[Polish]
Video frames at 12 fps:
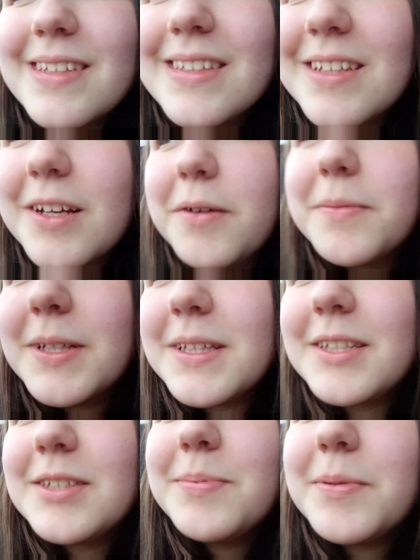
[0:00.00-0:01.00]
Te
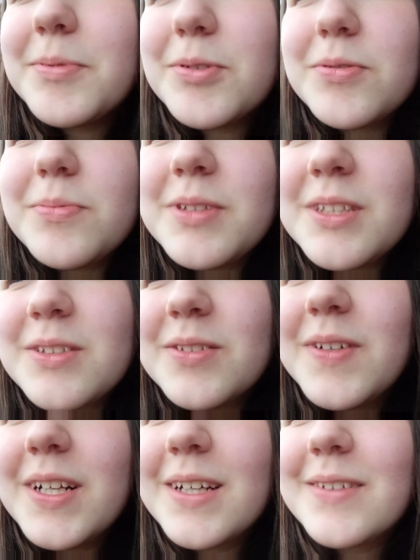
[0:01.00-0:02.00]
komentarze po prostu mnie
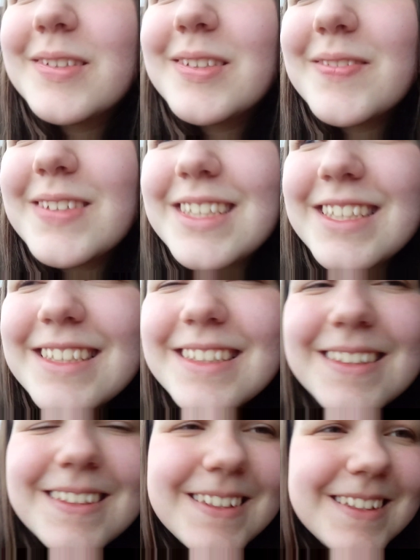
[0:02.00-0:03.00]
rozwalały, zwłaszcza
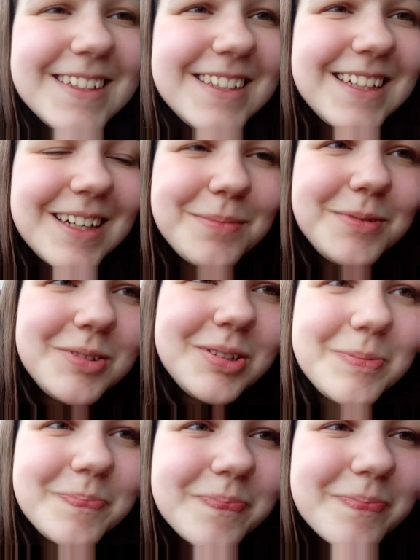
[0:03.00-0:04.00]
jak były,